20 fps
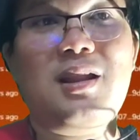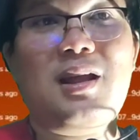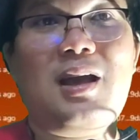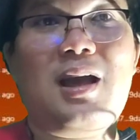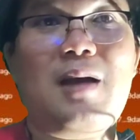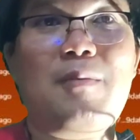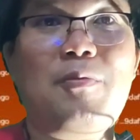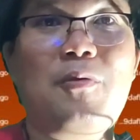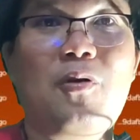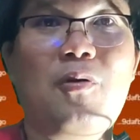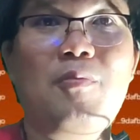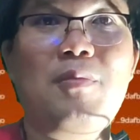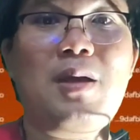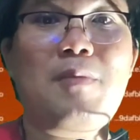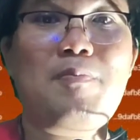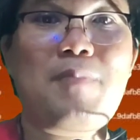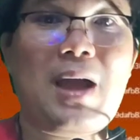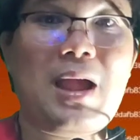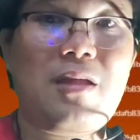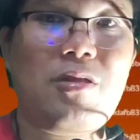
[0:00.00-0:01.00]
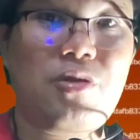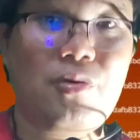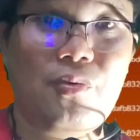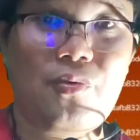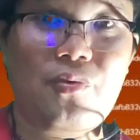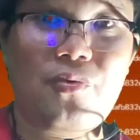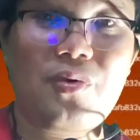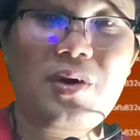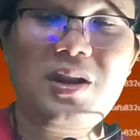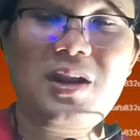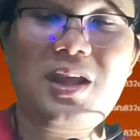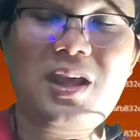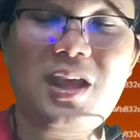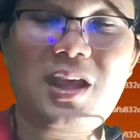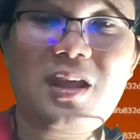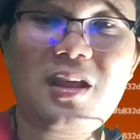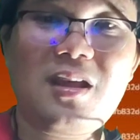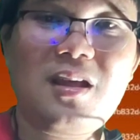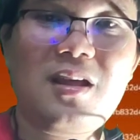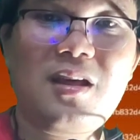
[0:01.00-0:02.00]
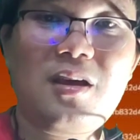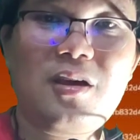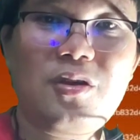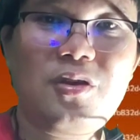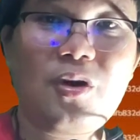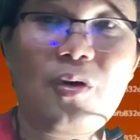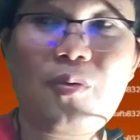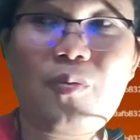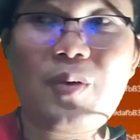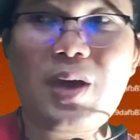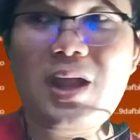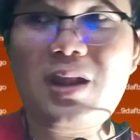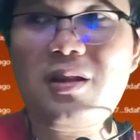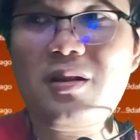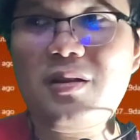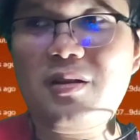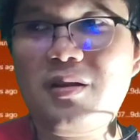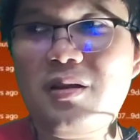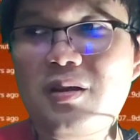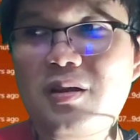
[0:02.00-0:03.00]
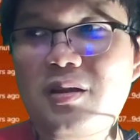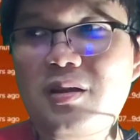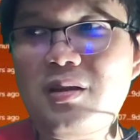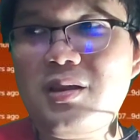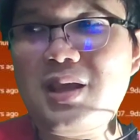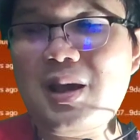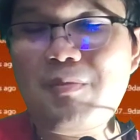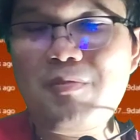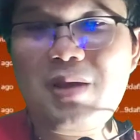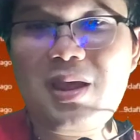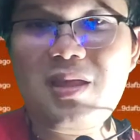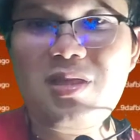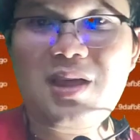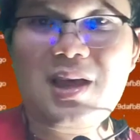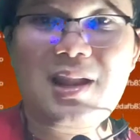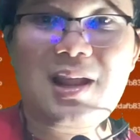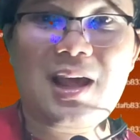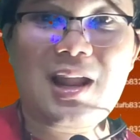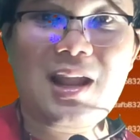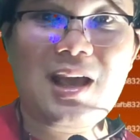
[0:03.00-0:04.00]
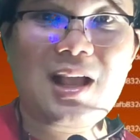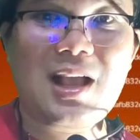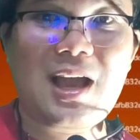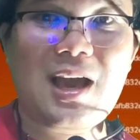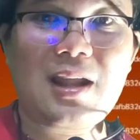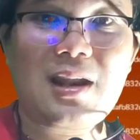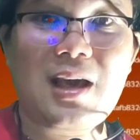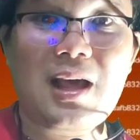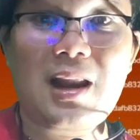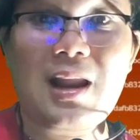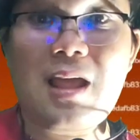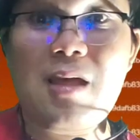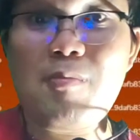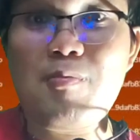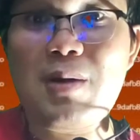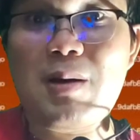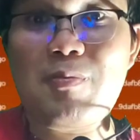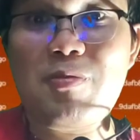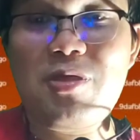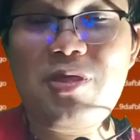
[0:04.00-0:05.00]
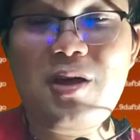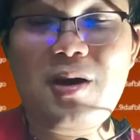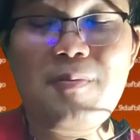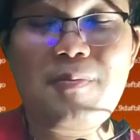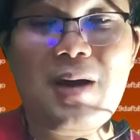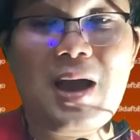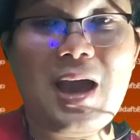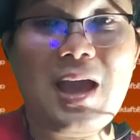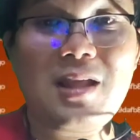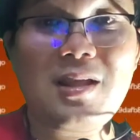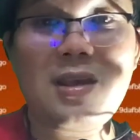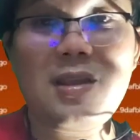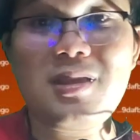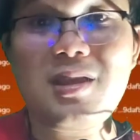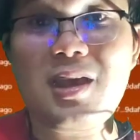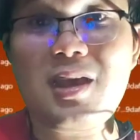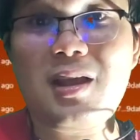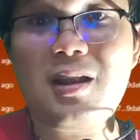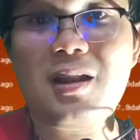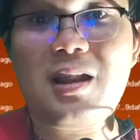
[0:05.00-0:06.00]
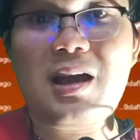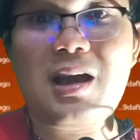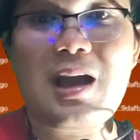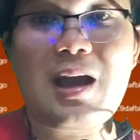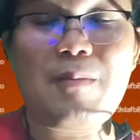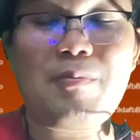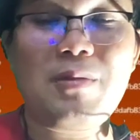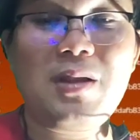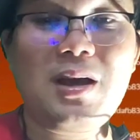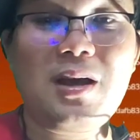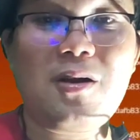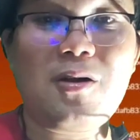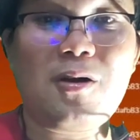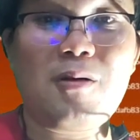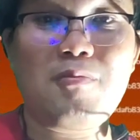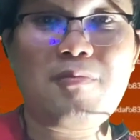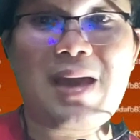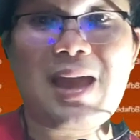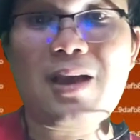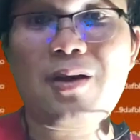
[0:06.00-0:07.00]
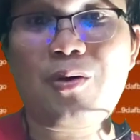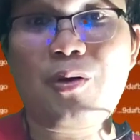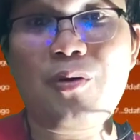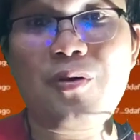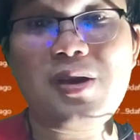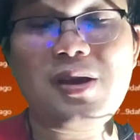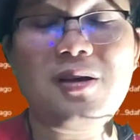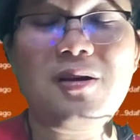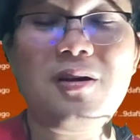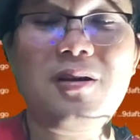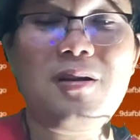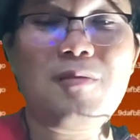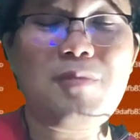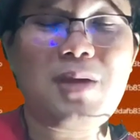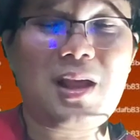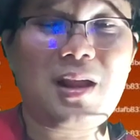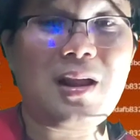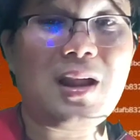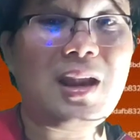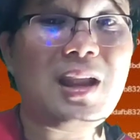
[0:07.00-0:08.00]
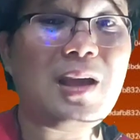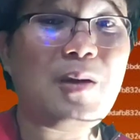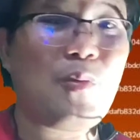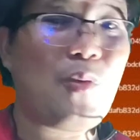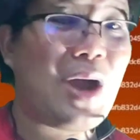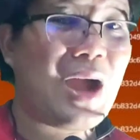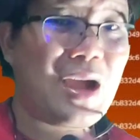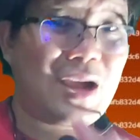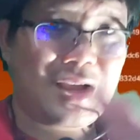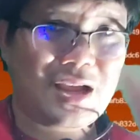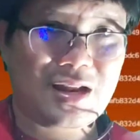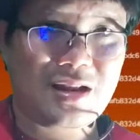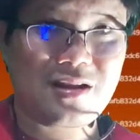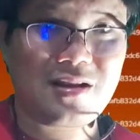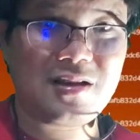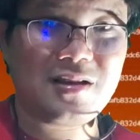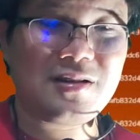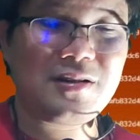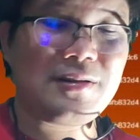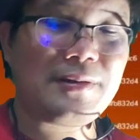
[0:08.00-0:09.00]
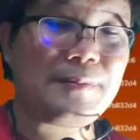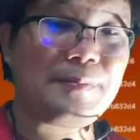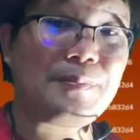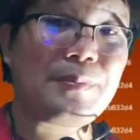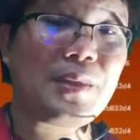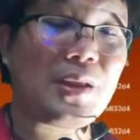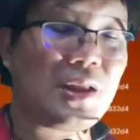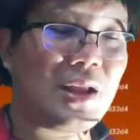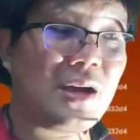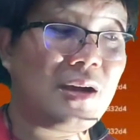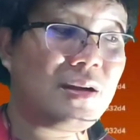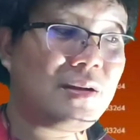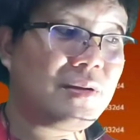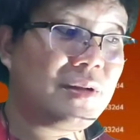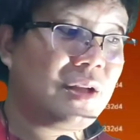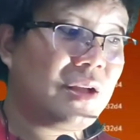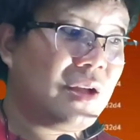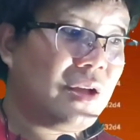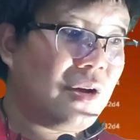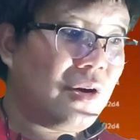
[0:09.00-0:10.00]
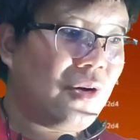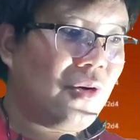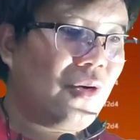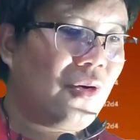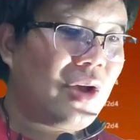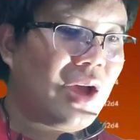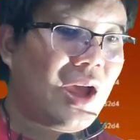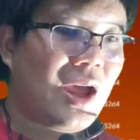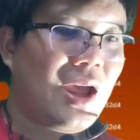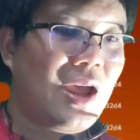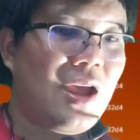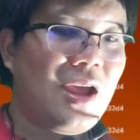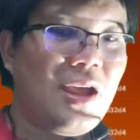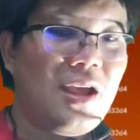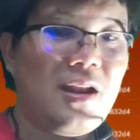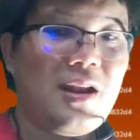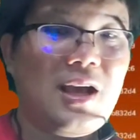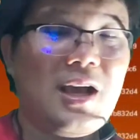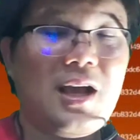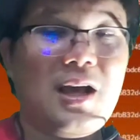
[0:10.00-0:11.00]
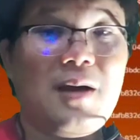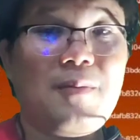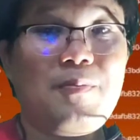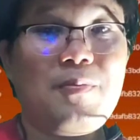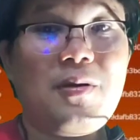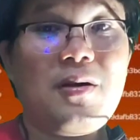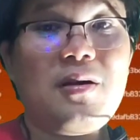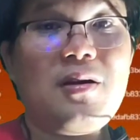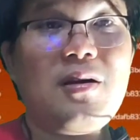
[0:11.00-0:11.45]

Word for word: นะครับคงไม่ไปสูงกว่านี้ ยกเว้นจะมีสถานการณ์อะไรแบบเซอร์ไพรส์จริง ๆ นะครับ เรื่องของแมคโครอินคอนมิกเนี่ยว่ากันนะโอเคนะครับ